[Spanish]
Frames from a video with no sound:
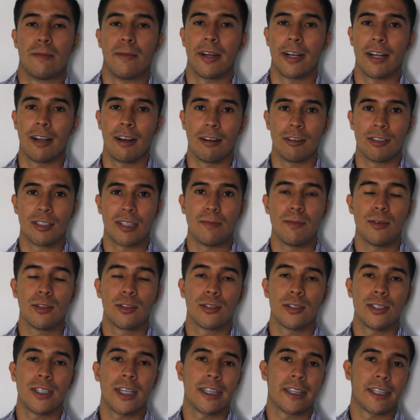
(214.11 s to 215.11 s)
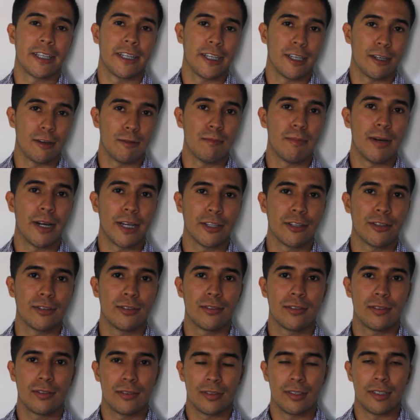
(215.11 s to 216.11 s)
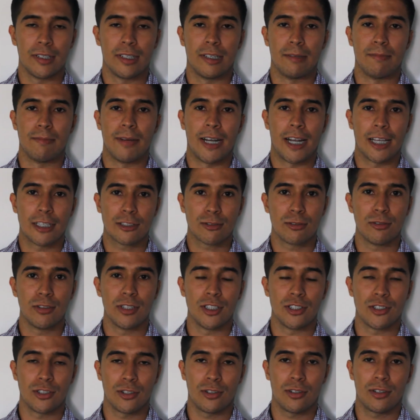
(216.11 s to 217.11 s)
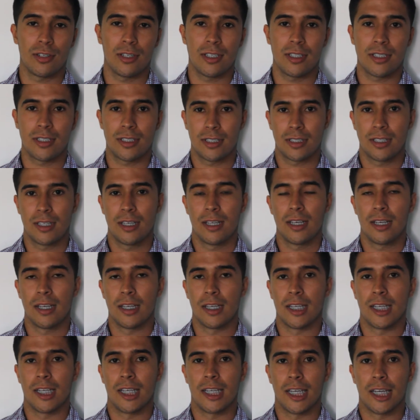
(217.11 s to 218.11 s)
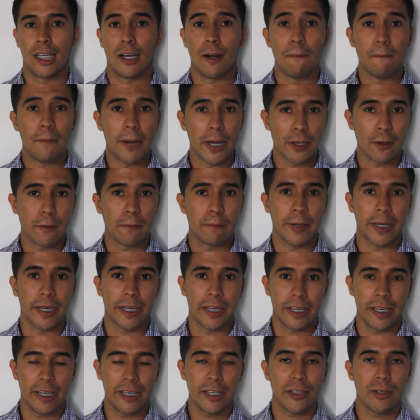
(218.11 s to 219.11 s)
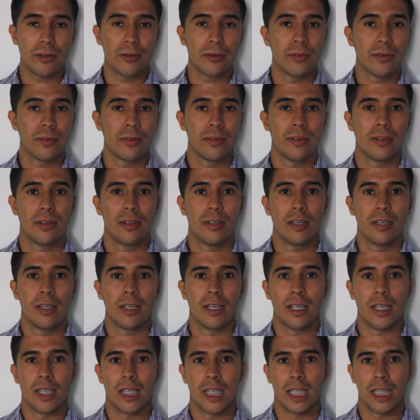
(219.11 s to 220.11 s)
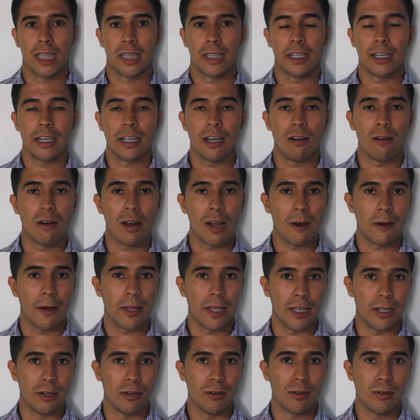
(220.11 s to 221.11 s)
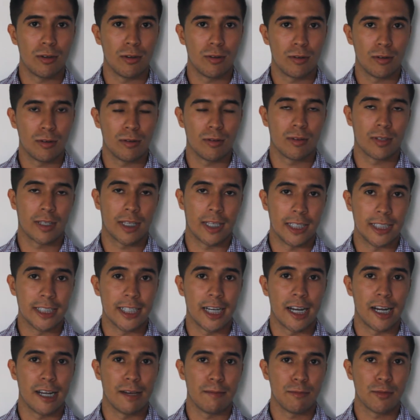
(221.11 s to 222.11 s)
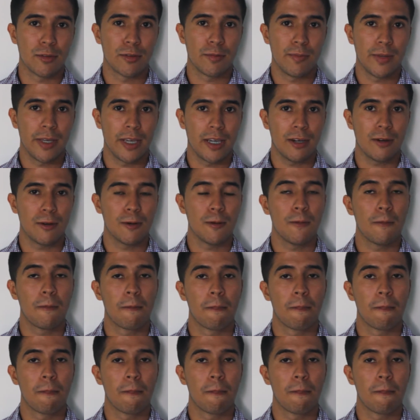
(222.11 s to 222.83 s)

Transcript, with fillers: María Luisa Montoya tenía un baño en malas condiciones, era un baño pequeño, tenía un lavadero que ya era muy viejo.